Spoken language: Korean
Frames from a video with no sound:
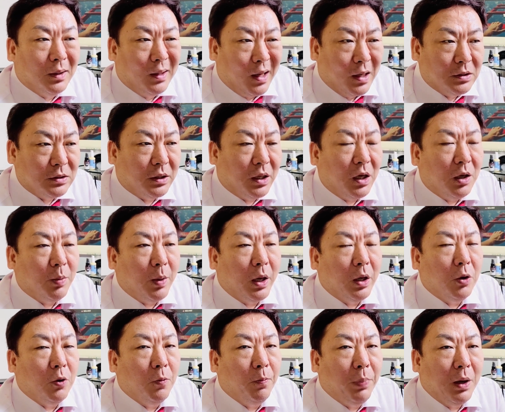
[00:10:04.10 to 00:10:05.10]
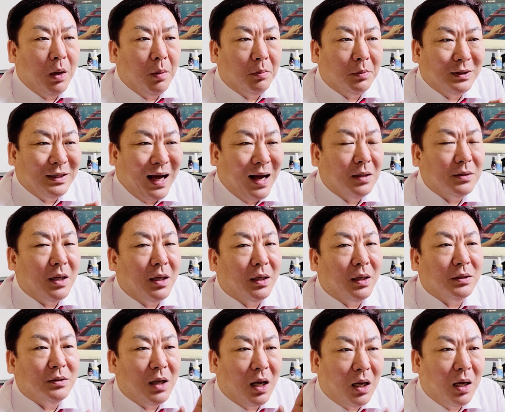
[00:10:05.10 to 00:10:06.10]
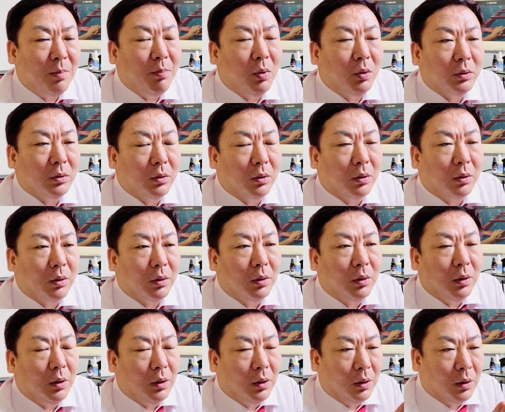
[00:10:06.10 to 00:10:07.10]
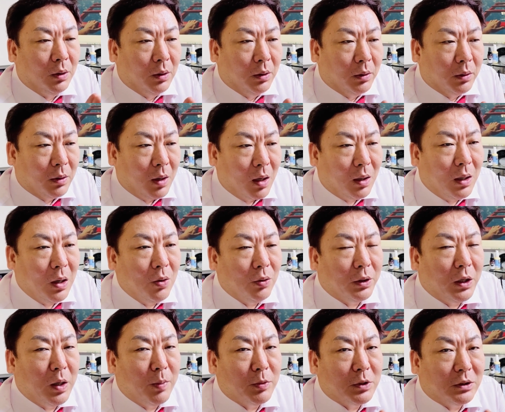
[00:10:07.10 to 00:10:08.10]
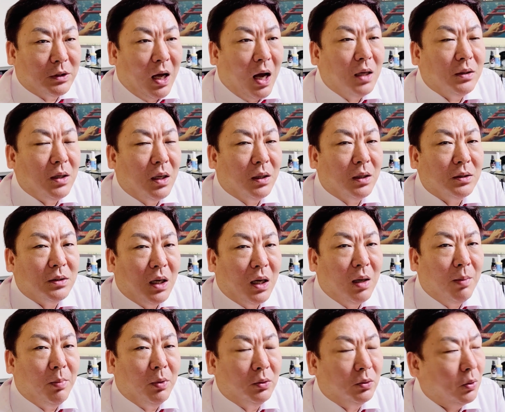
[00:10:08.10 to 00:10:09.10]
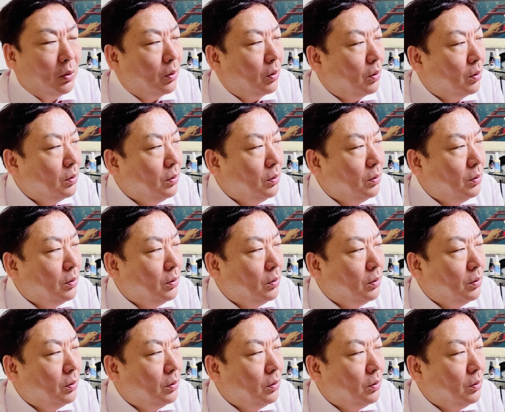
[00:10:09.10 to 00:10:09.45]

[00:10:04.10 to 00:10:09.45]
에스케이바이오팜 따상의 상 한 번 더, 카카오 게임즈 따상의 상 한 번 더.